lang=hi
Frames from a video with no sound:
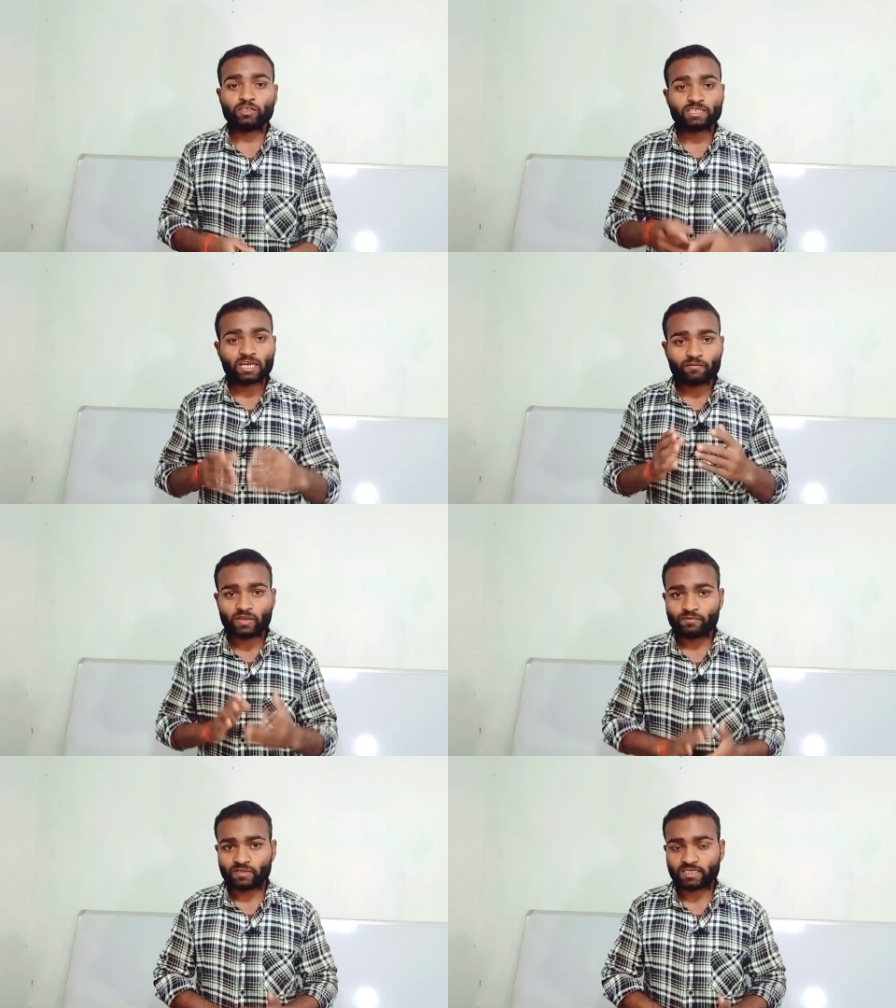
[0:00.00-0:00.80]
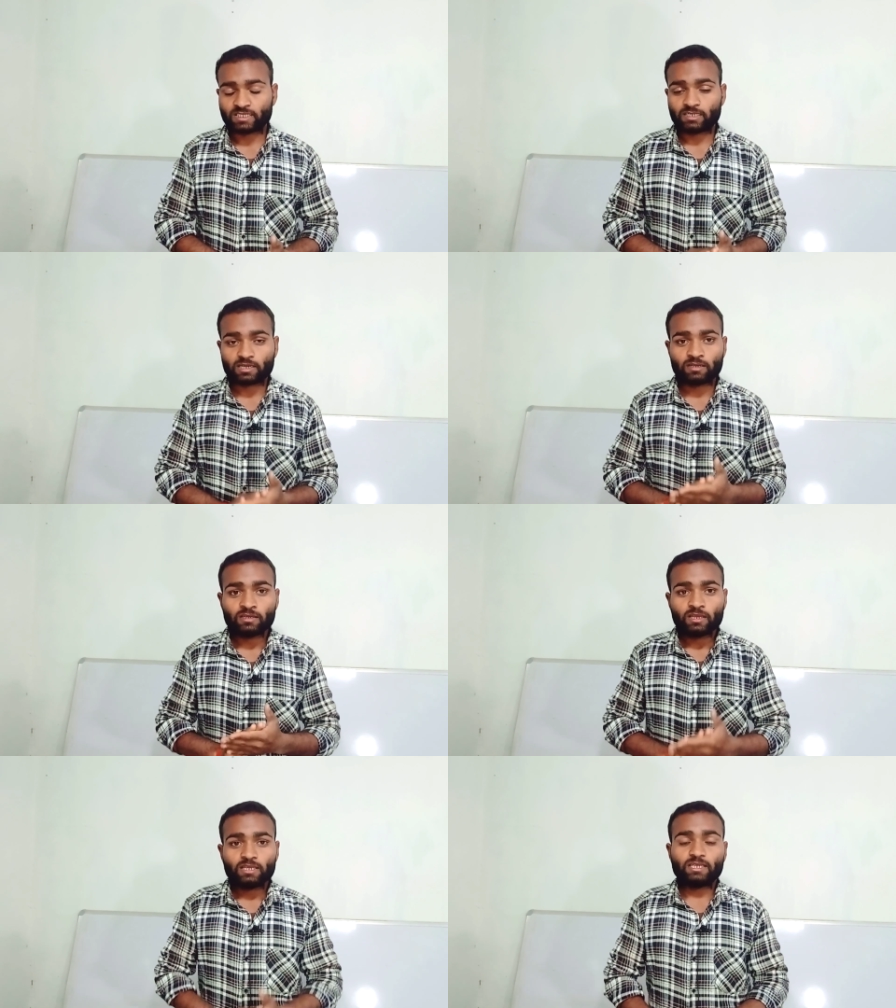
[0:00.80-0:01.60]
फिजिकल वेरिफिकेशन का
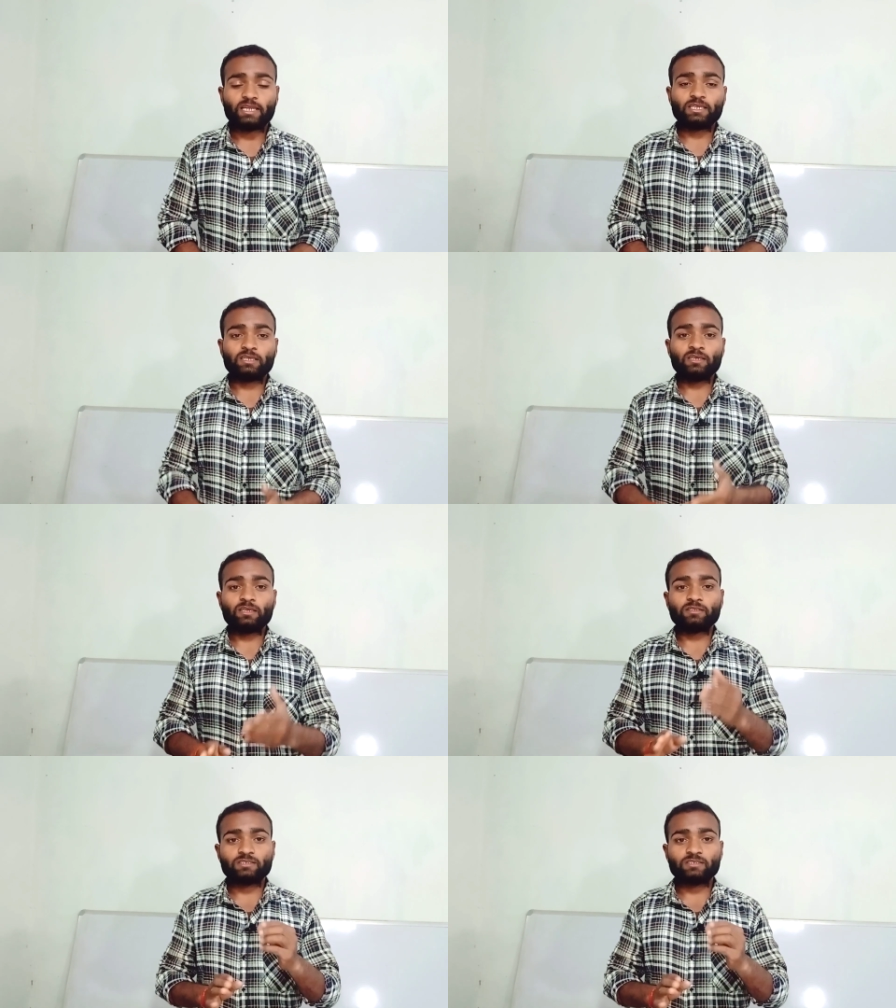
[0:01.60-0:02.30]
यानी कि